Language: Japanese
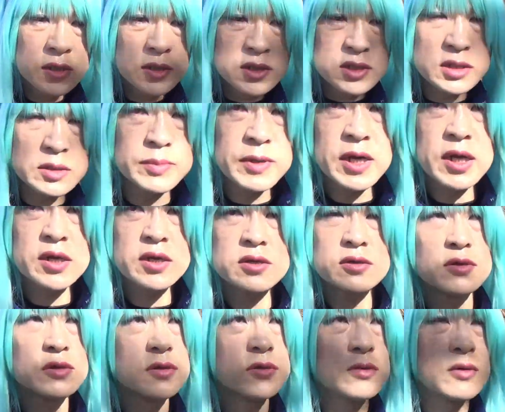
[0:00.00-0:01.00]
しばら
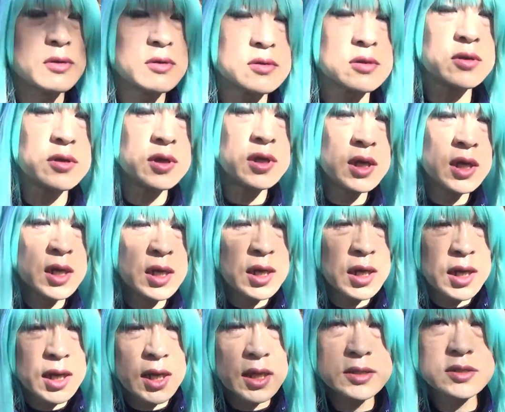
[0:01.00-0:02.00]
く動くと
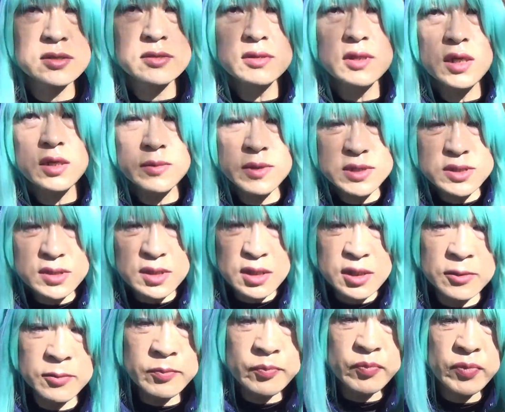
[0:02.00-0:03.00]
暑くなります
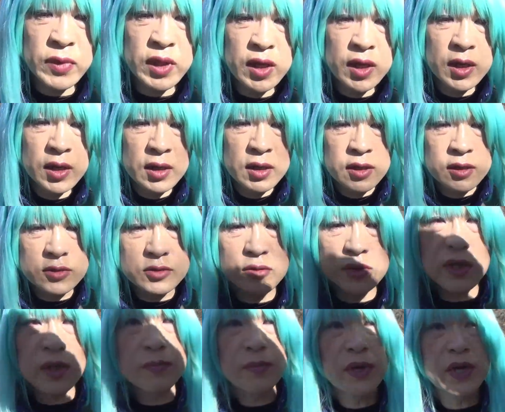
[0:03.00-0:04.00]
ねそ
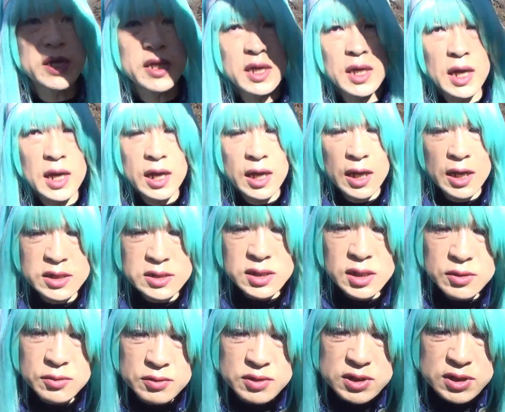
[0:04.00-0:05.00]
れにやっぱり
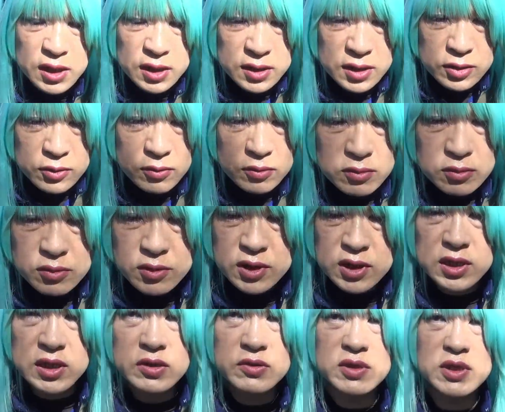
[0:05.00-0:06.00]
朝と違ってどんどん
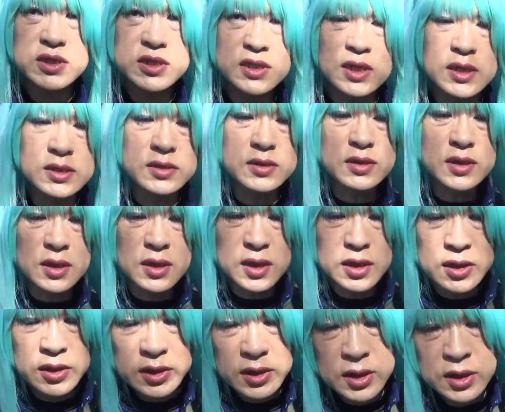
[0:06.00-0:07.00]
昼に近づいて
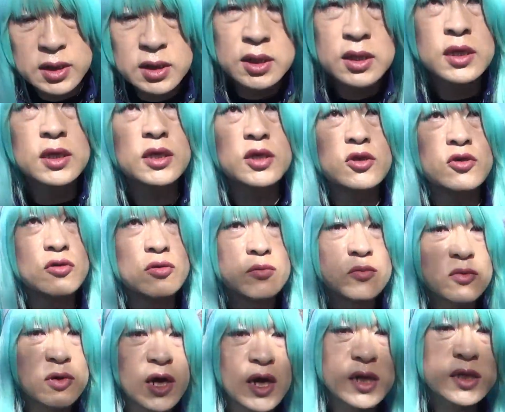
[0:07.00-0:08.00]
ね気
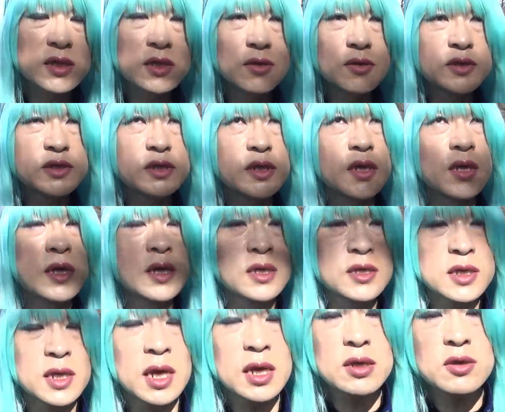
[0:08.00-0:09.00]
温も上がってるしね、
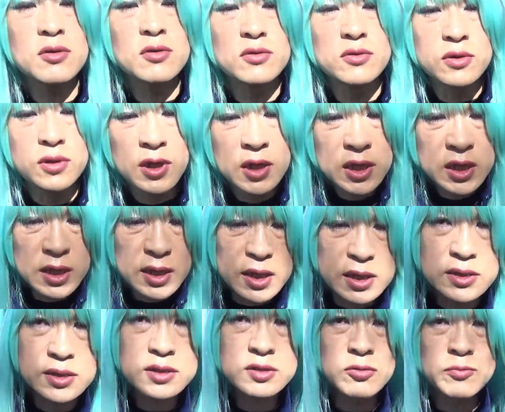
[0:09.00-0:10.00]
太陽の
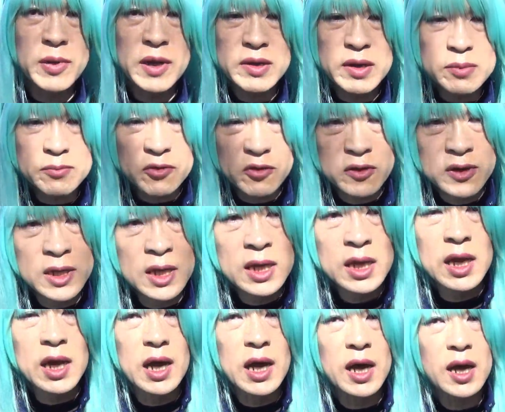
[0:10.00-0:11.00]
日差しのパワーも
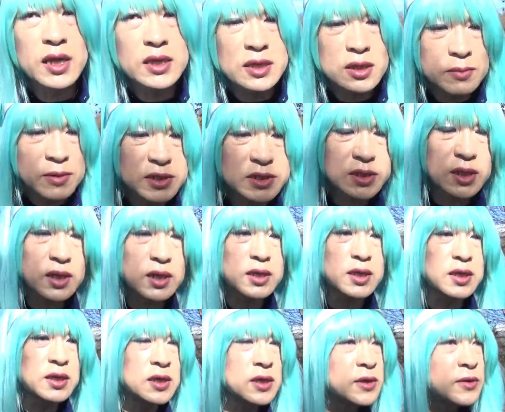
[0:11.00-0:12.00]
上がってますから
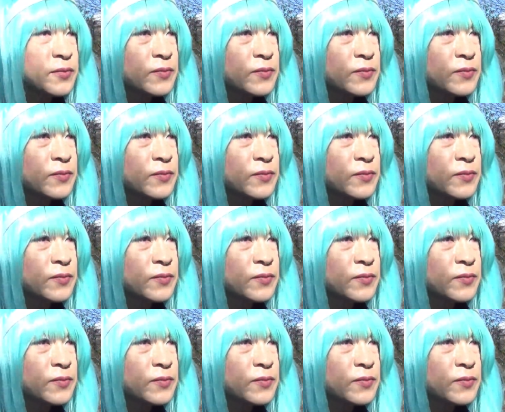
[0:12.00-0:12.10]
ね。